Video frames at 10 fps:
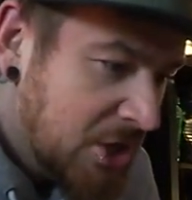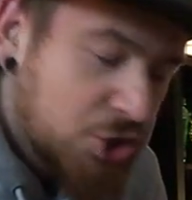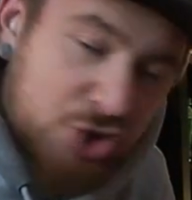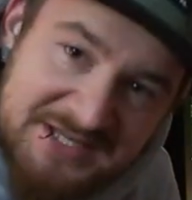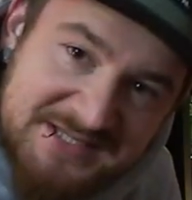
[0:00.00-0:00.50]

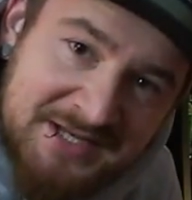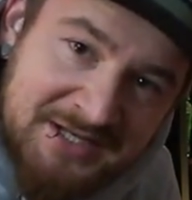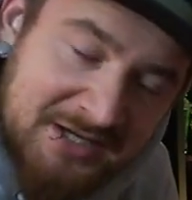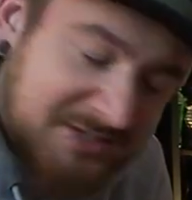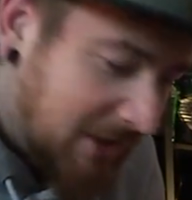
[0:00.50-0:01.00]
Schätzchen
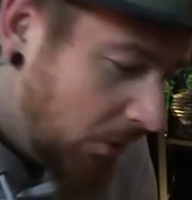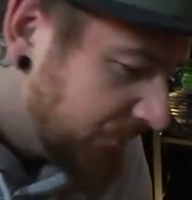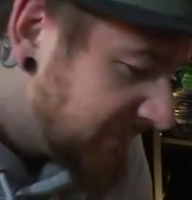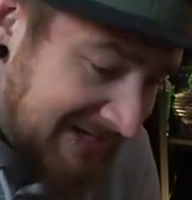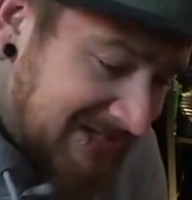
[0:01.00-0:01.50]
hier
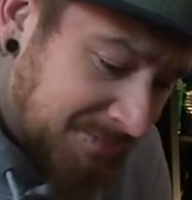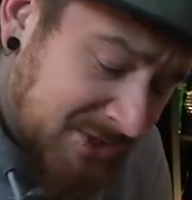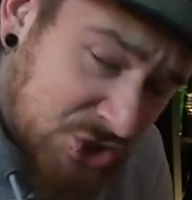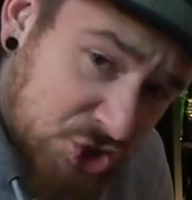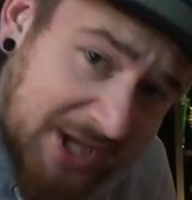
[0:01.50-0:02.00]
getauft. Ich habe hier
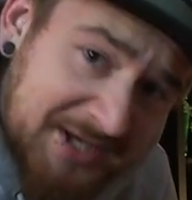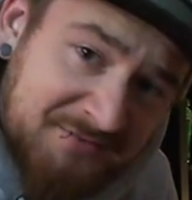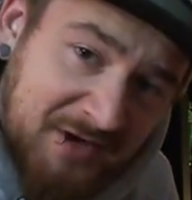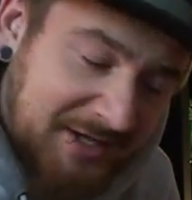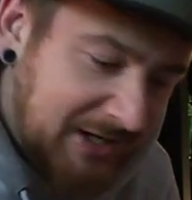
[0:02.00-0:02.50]
die
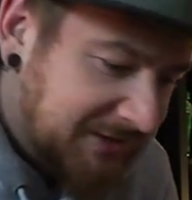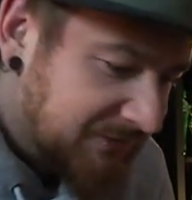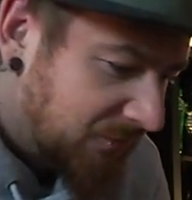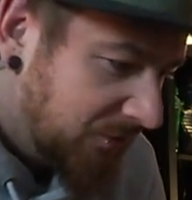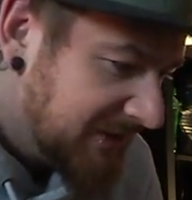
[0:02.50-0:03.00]
Shiny-Variante,
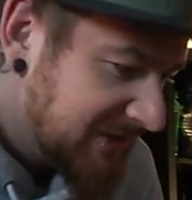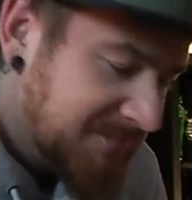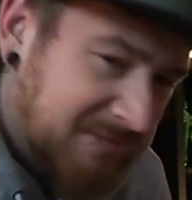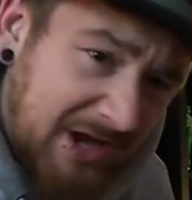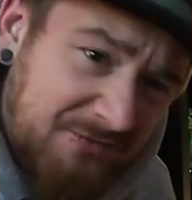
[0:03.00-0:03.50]
Freunde, es
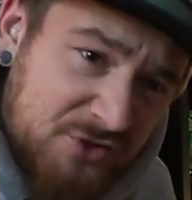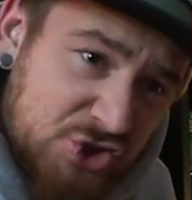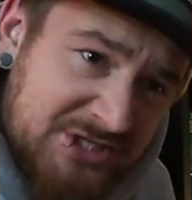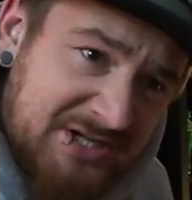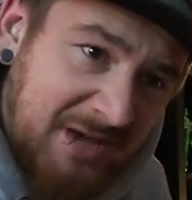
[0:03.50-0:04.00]
gibt drei
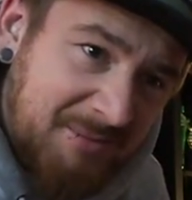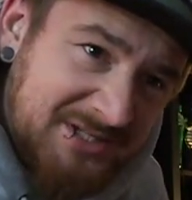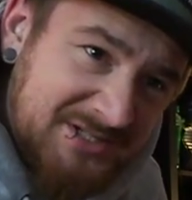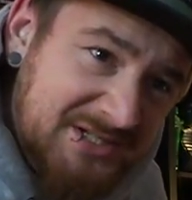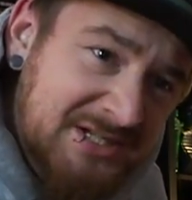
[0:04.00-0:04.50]
verschiedene, einmal
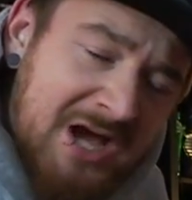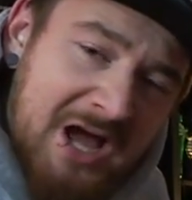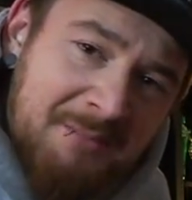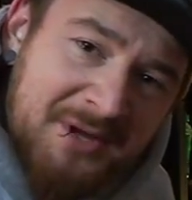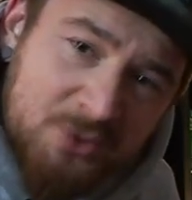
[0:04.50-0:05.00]
die Clear,
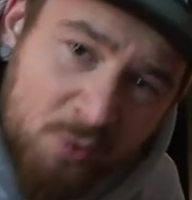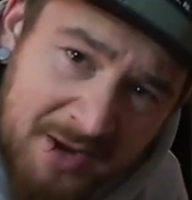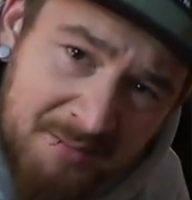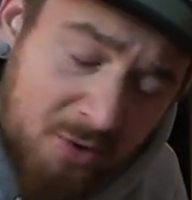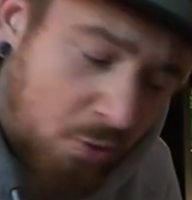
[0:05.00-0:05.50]
einmal die
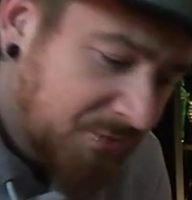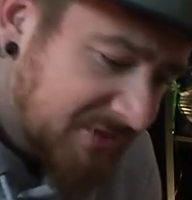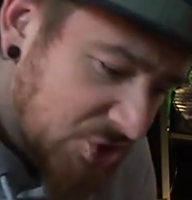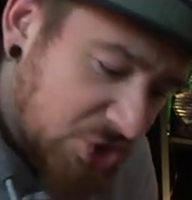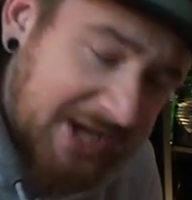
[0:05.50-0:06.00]
Rainbow und
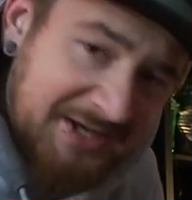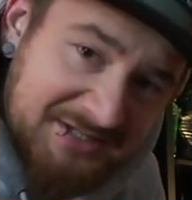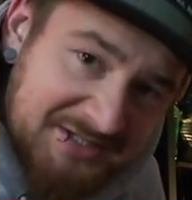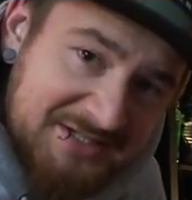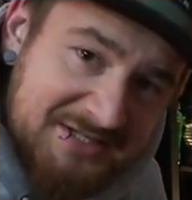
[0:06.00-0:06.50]
die
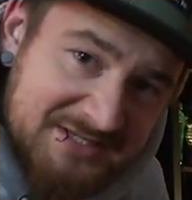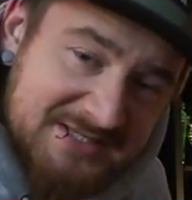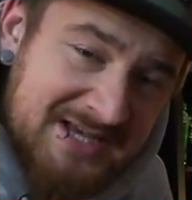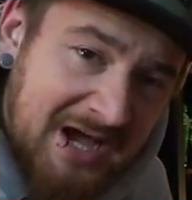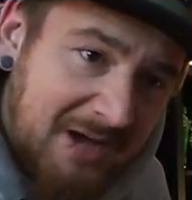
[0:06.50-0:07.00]
Shiny, die ich jetzt
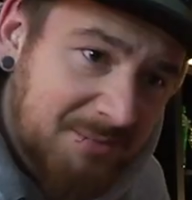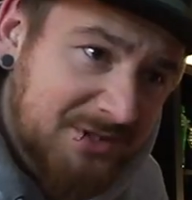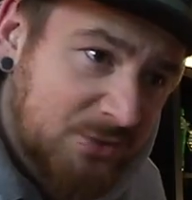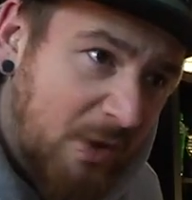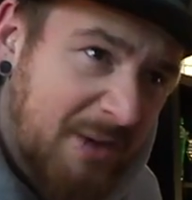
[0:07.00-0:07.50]
hier habe.
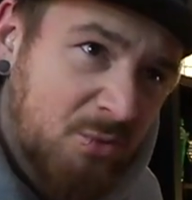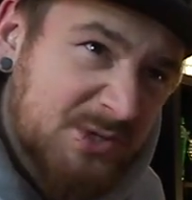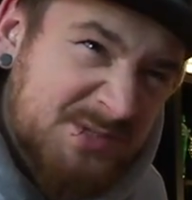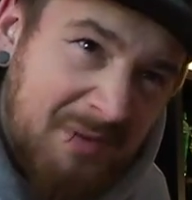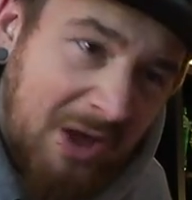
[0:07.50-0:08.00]
Die Rainbow
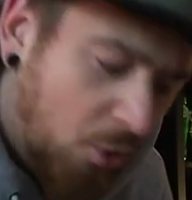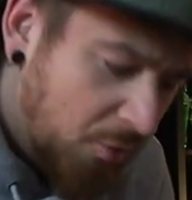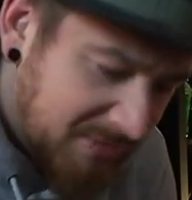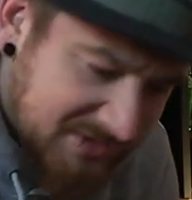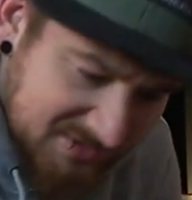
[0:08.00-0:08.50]
ist
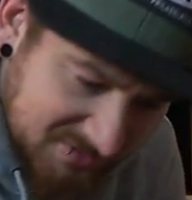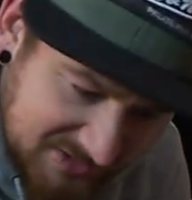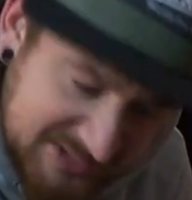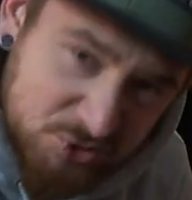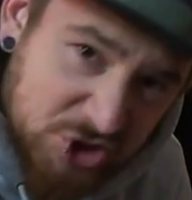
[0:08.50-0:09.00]
blau mit äh,
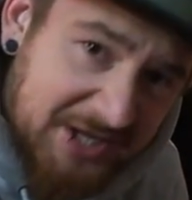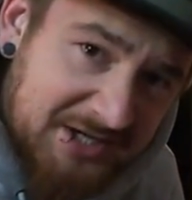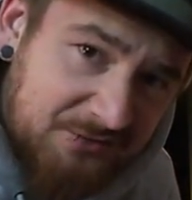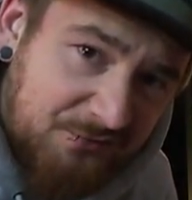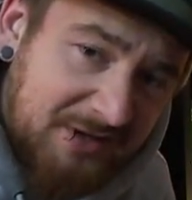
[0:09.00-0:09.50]
diesem
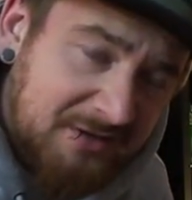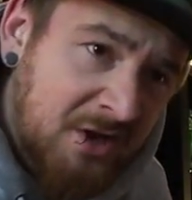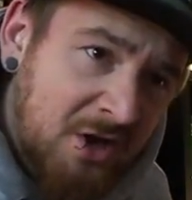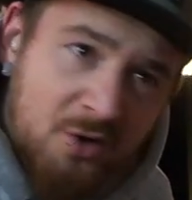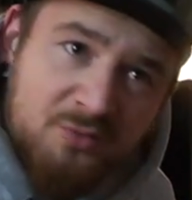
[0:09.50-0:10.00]
Shiny-Effekt
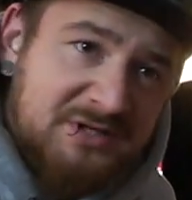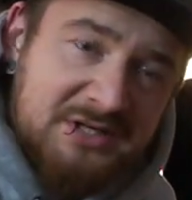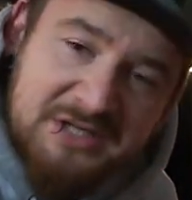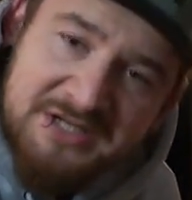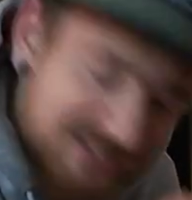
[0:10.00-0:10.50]
und die
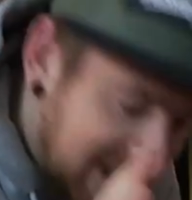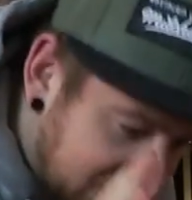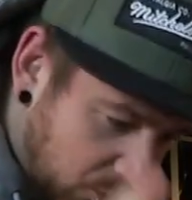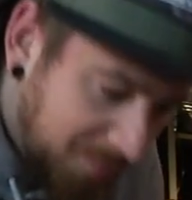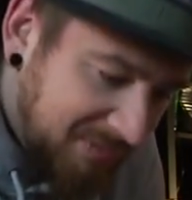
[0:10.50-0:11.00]
Clear ist
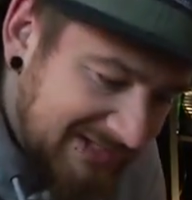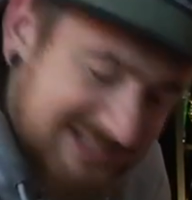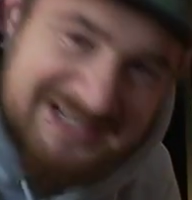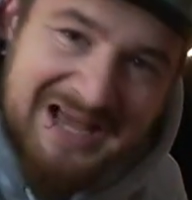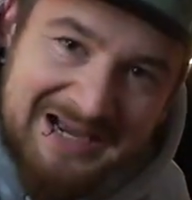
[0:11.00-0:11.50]
halt
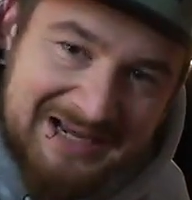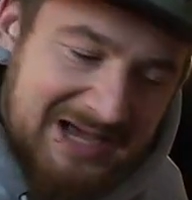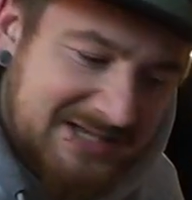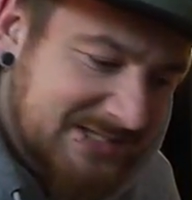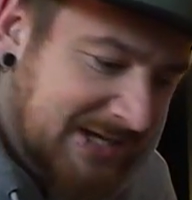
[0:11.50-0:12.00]
komplett klar
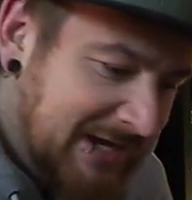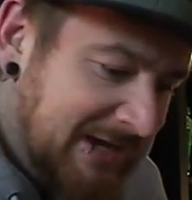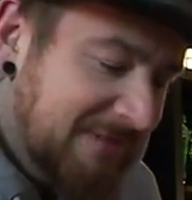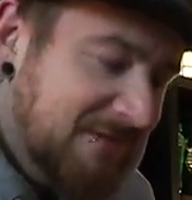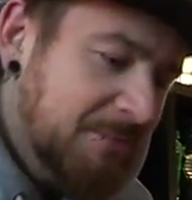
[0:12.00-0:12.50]
Glas.
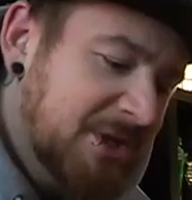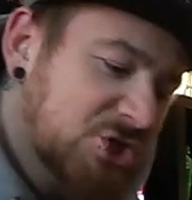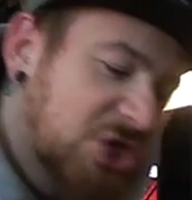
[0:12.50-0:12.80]
Wir haben hier die